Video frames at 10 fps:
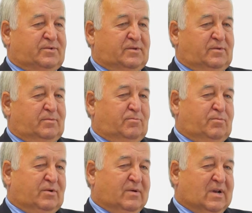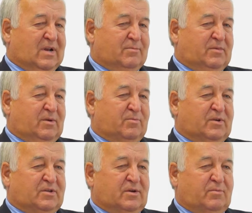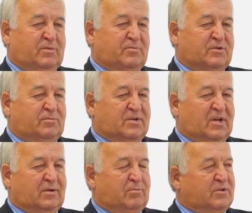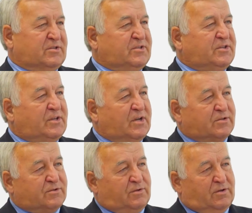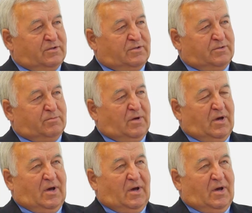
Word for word: y, była dla mnie, powiedziałbym, czymś takim dosyć interesującym.